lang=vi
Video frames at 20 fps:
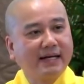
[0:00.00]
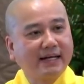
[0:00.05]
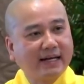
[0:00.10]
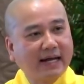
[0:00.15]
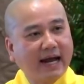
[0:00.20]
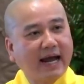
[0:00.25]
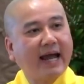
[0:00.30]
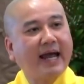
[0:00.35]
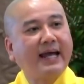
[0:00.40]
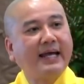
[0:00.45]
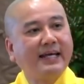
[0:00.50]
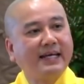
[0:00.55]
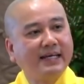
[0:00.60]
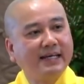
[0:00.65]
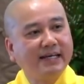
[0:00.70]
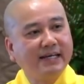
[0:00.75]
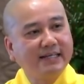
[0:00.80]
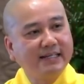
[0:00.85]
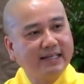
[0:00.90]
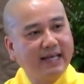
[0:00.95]
Khai,
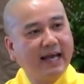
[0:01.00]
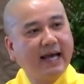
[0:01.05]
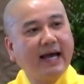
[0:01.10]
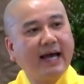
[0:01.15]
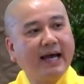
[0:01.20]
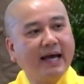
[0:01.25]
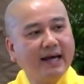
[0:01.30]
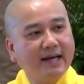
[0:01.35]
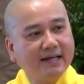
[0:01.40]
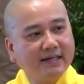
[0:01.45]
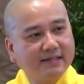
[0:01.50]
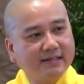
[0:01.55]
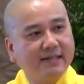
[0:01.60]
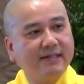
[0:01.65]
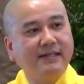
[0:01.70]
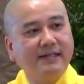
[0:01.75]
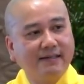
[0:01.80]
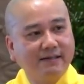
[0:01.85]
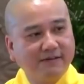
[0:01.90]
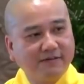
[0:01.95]
giá,
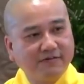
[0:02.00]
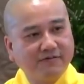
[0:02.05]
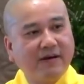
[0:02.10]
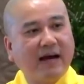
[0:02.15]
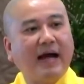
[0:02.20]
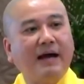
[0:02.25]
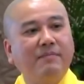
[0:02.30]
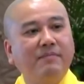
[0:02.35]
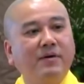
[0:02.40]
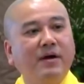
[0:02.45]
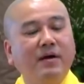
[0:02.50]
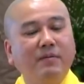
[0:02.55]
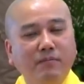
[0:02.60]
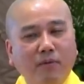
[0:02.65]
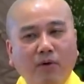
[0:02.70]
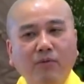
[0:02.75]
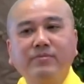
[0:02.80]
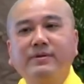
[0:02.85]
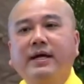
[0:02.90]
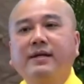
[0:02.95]
trì, phạm,
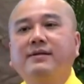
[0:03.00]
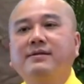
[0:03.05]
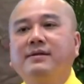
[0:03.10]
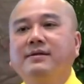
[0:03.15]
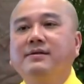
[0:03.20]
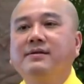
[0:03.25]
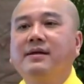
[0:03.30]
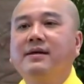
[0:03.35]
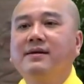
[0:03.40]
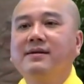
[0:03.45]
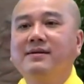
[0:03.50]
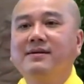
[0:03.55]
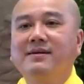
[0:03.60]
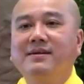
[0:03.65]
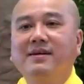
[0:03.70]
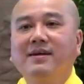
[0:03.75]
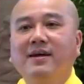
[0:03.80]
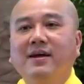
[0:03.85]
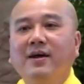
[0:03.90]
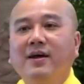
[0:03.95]
bốn cách giữ giới.
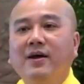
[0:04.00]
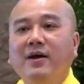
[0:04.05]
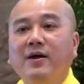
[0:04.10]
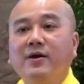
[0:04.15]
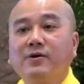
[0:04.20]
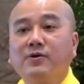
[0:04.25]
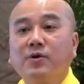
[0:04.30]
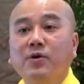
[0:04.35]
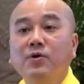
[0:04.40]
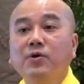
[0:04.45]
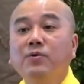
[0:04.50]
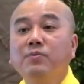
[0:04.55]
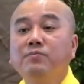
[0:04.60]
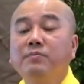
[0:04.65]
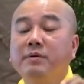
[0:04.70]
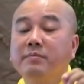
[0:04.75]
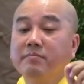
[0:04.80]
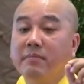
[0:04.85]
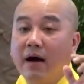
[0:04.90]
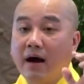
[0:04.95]
Có lúc
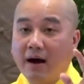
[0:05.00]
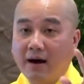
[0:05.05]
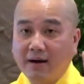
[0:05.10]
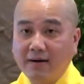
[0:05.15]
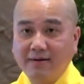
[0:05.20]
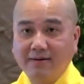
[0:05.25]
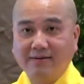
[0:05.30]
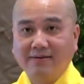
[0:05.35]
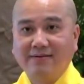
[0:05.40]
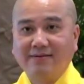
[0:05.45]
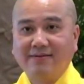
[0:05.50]
mình mở